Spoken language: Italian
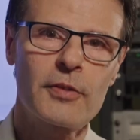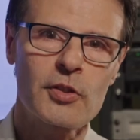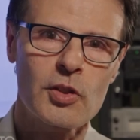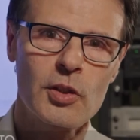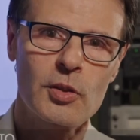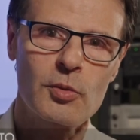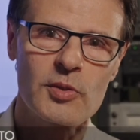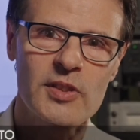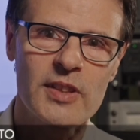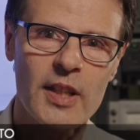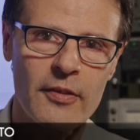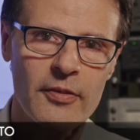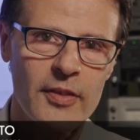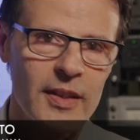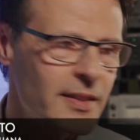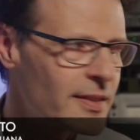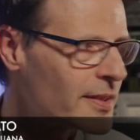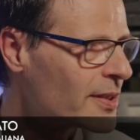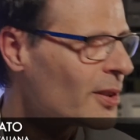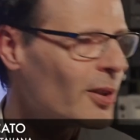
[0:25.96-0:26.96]
facendo un
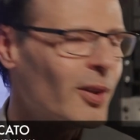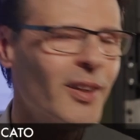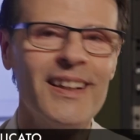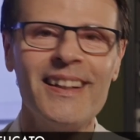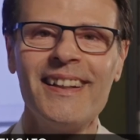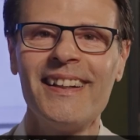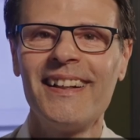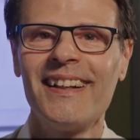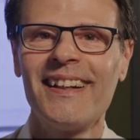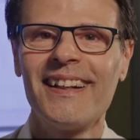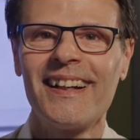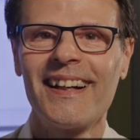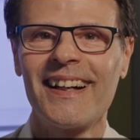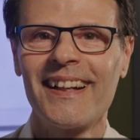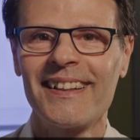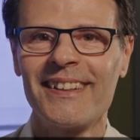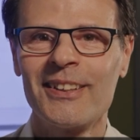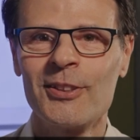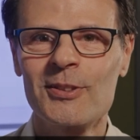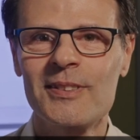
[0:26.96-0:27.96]
servizio
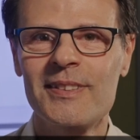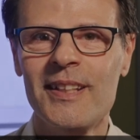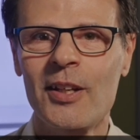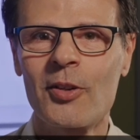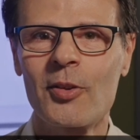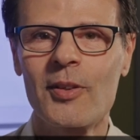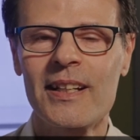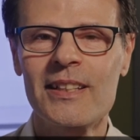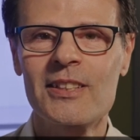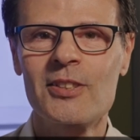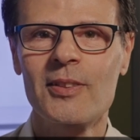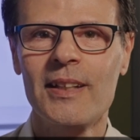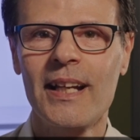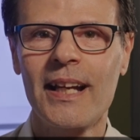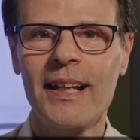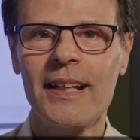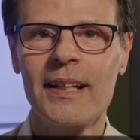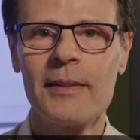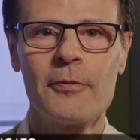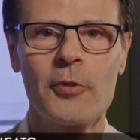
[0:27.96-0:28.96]
ai nostri
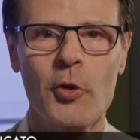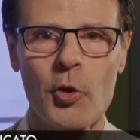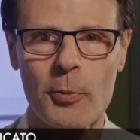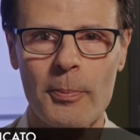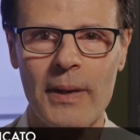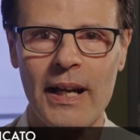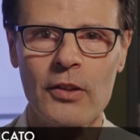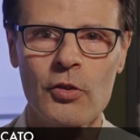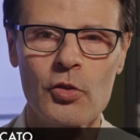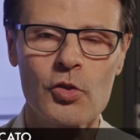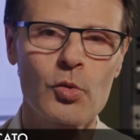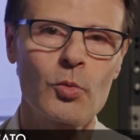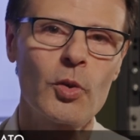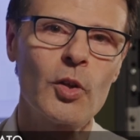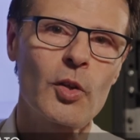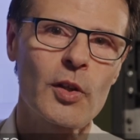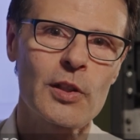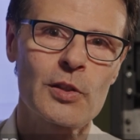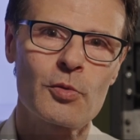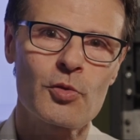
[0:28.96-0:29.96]
connazionali informando su
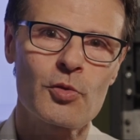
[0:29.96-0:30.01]
quello che